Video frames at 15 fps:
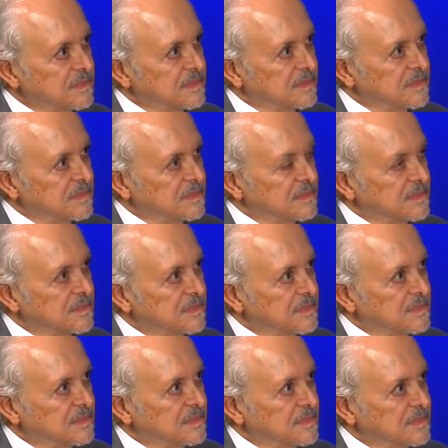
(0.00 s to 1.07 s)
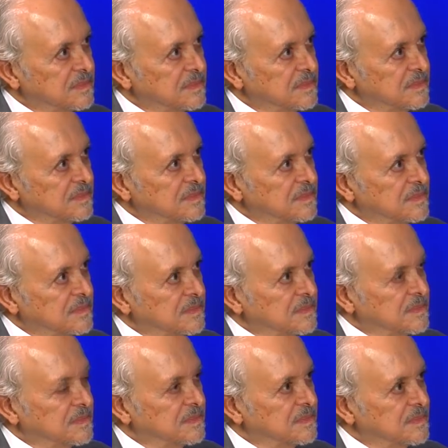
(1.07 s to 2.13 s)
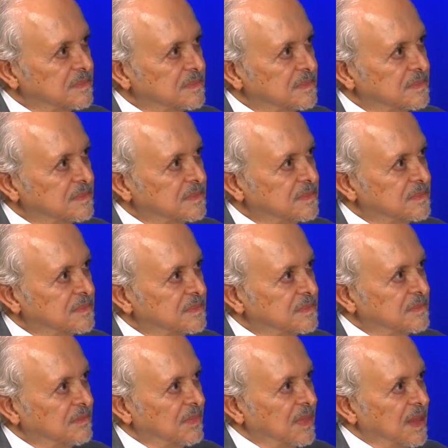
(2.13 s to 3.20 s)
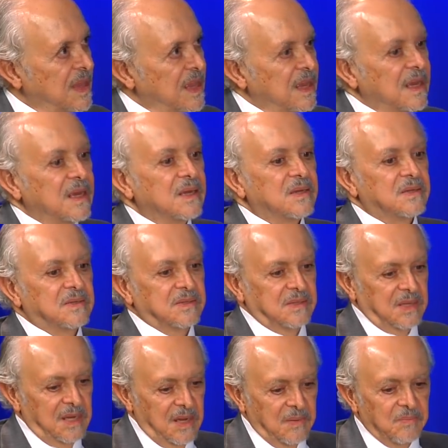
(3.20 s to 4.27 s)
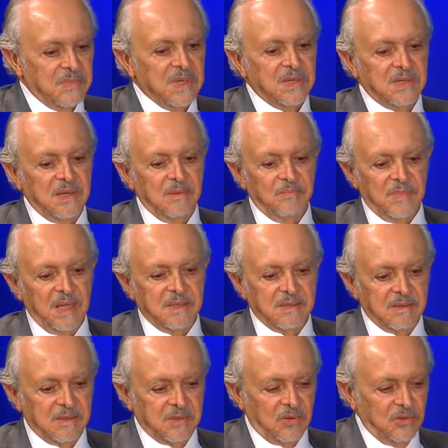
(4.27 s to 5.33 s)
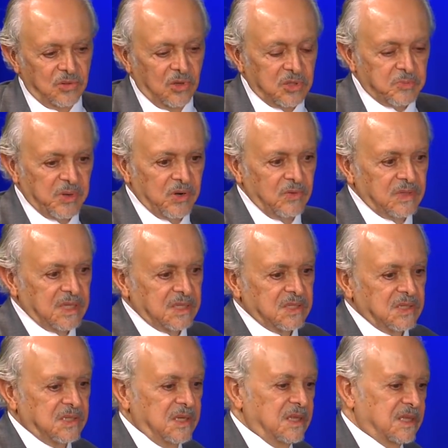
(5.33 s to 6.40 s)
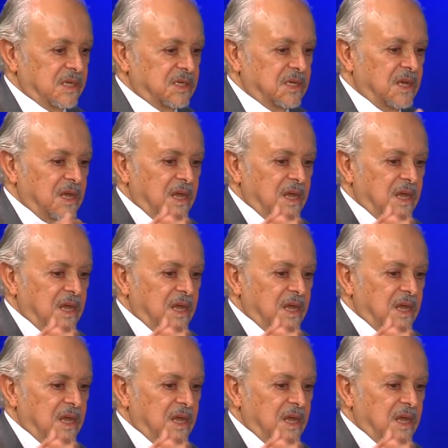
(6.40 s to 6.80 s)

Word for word: pudieron tener algún tipo de efecto con el calentamiento global desde su día hasta sí, hoy? Sí, sí, son dos preguntas distintas.